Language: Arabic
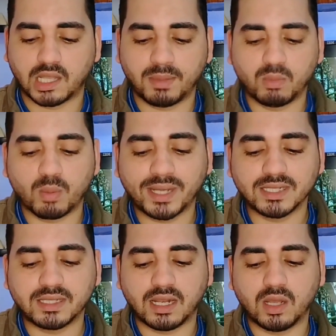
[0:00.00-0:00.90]
طب
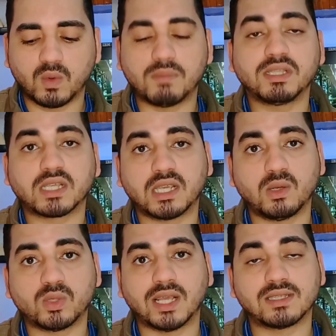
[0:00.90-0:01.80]
المبرد اللي هو 100
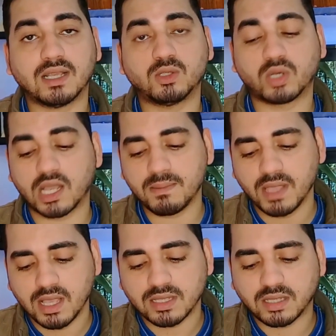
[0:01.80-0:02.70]
كيلو ده سعره كام
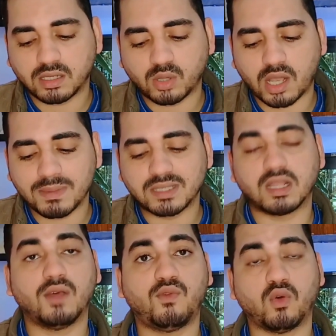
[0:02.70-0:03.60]
سعره
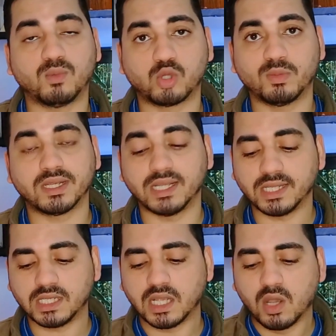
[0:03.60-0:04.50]
5500
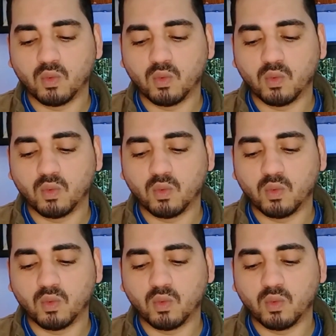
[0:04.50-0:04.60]
جنيه